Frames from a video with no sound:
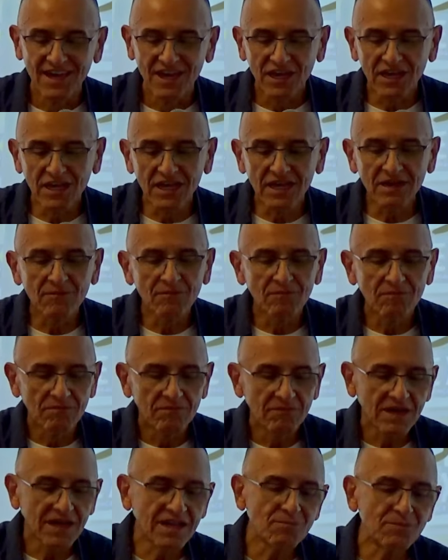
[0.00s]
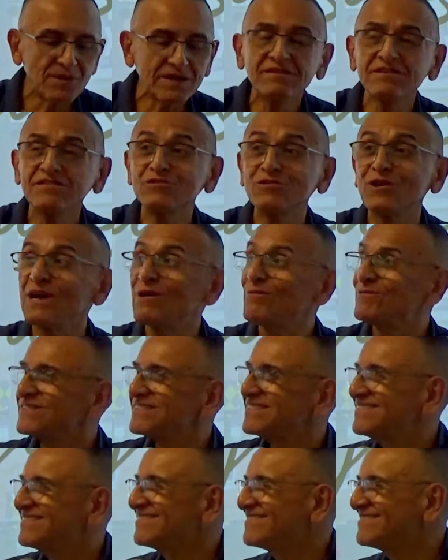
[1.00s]
¿Y qué les parece si
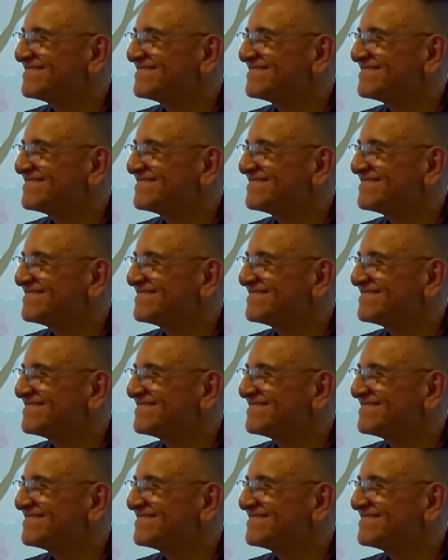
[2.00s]
oramos?